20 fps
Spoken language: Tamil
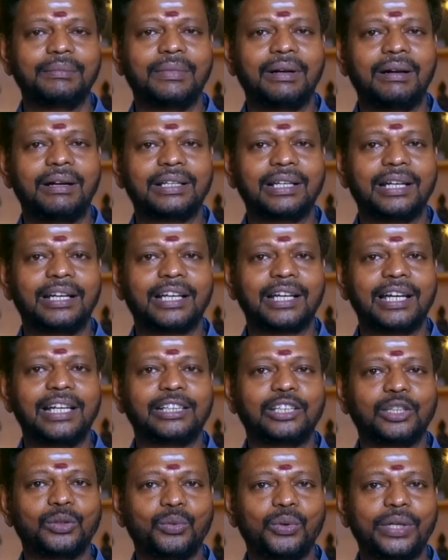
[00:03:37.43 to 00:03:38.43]
மாடு அழகாக
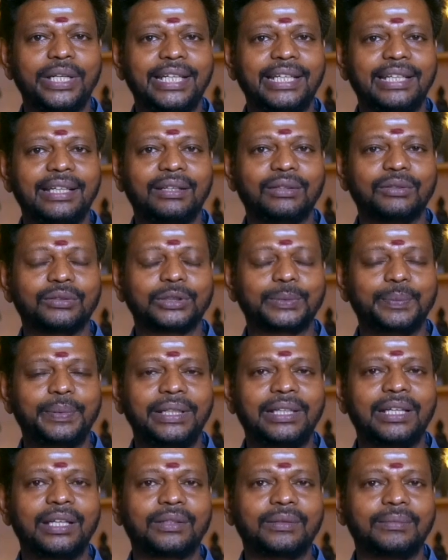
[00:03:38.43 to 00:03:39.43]
இழுத்துட்டு ஓடிக்கிட்டே இருக்கும்
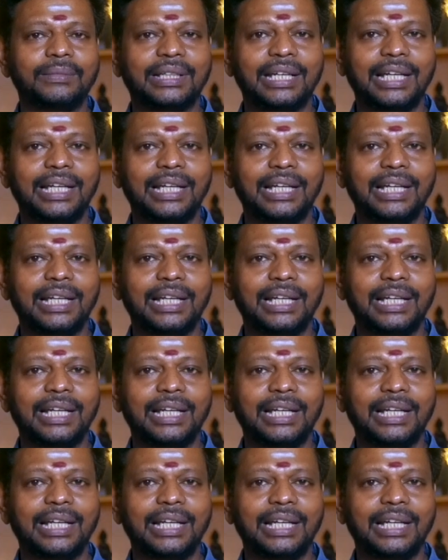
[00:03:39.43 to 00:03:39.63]
ஸ்பீடாக இருக்கும்